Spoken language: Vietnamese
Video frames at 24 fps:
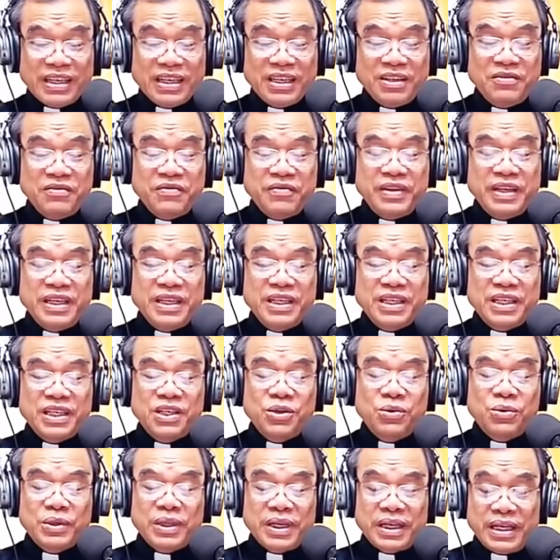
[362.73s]
nhân viên
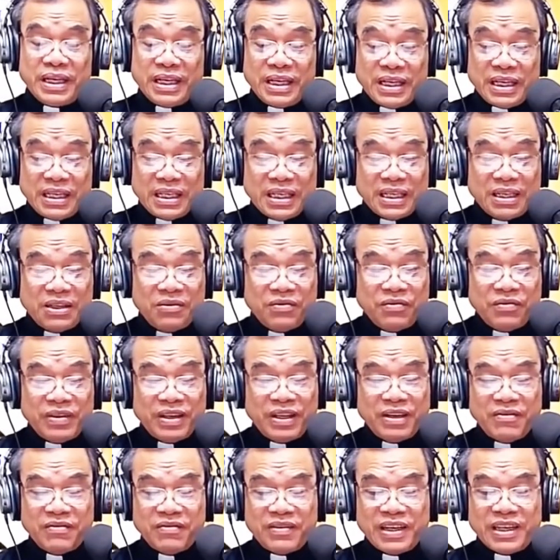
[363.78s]
siêu thị, nhân
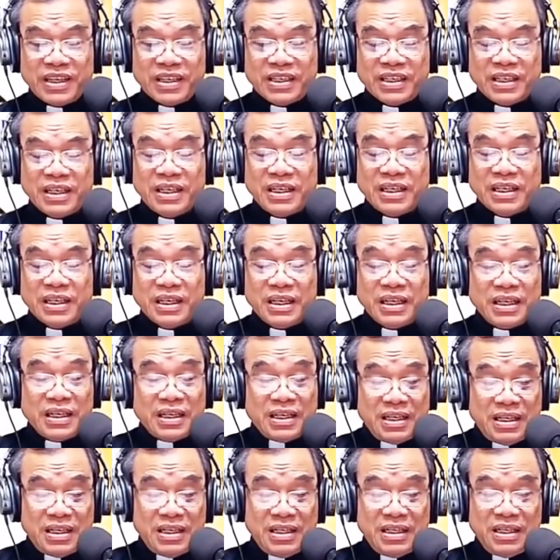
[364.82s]
viên vệ sinh,
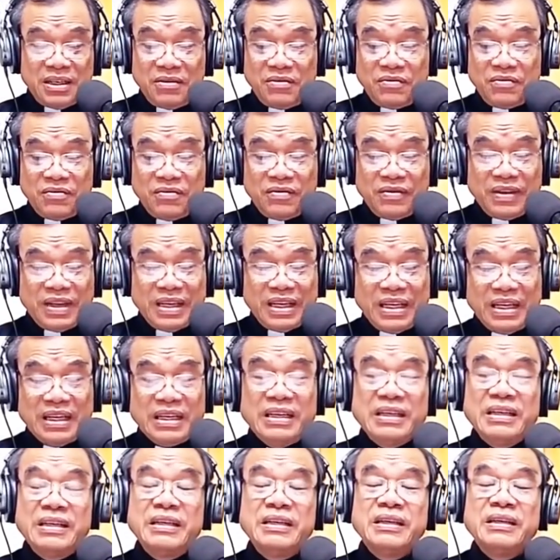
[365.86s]
nhân
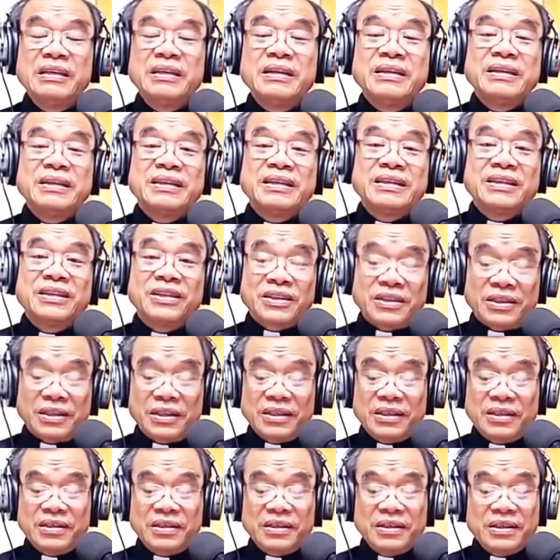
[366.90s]
viên trật
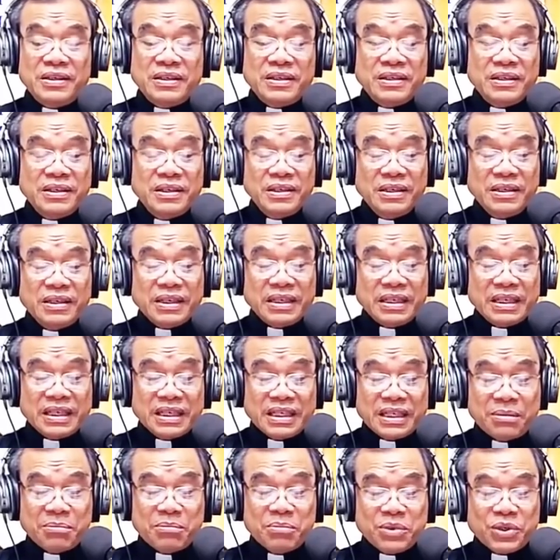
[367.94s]
tự, những người
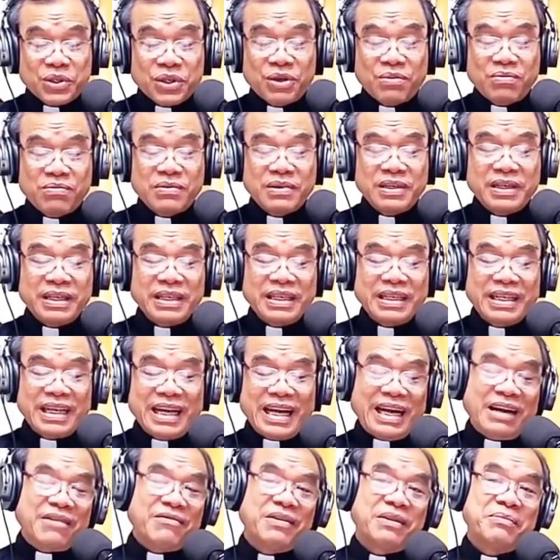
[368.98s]
chăm sóc người
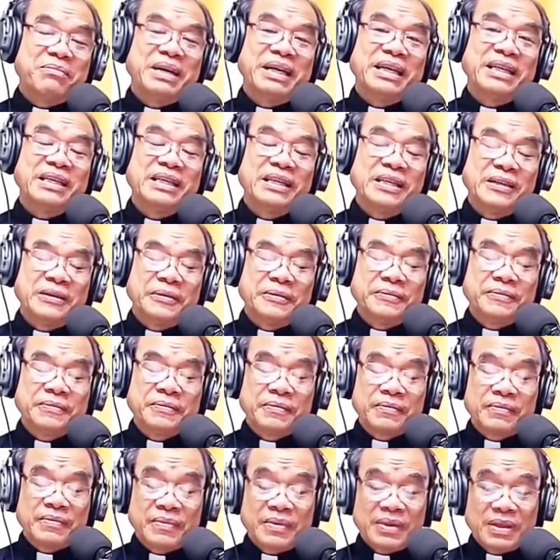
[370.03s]
già và bệnh nhân,
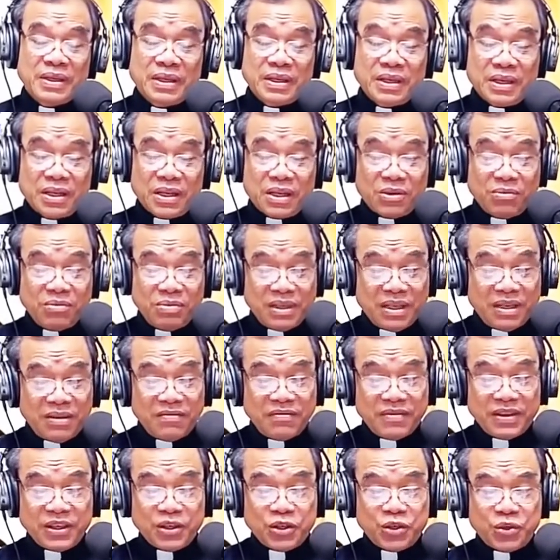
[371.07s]
công
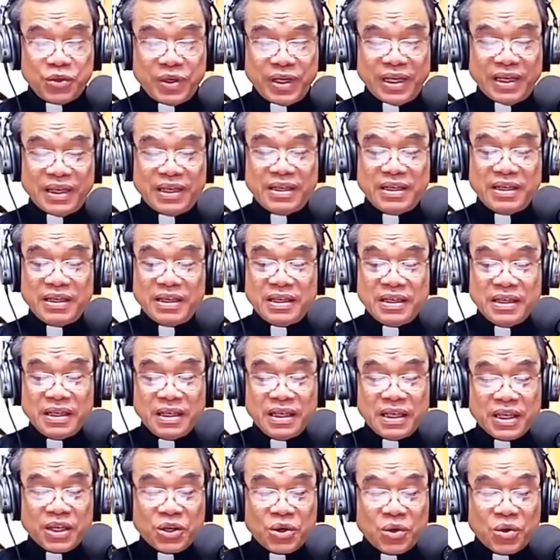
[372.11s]
nhân vận chuyển,
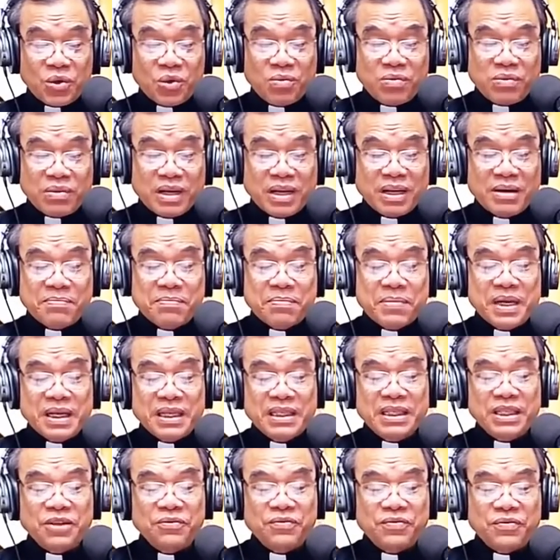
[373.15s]
những người cung cấp
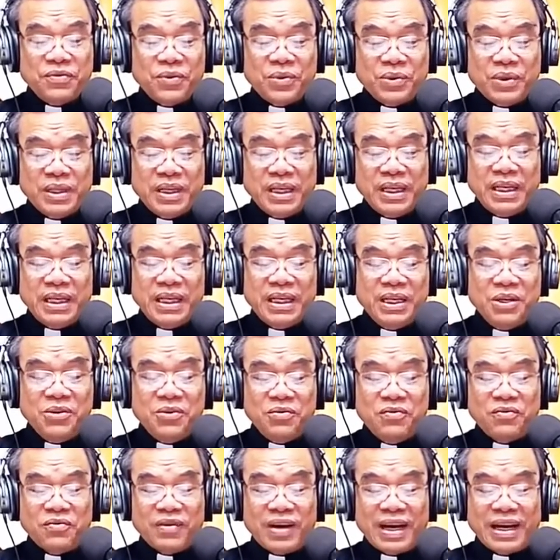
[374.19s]
các dịch vụ thiết
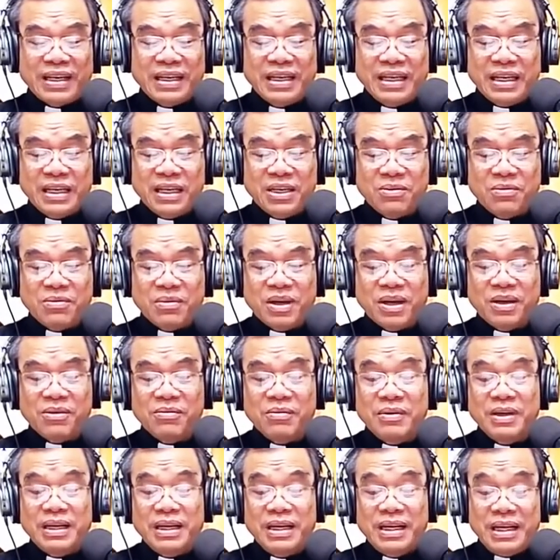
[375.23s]
yếu và an ninh công
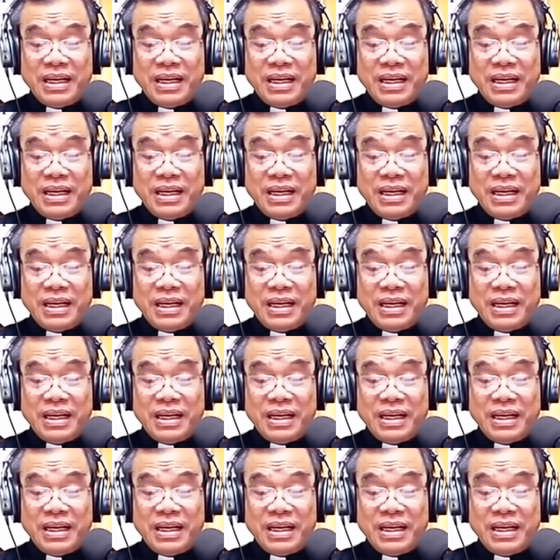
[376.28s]
cộng,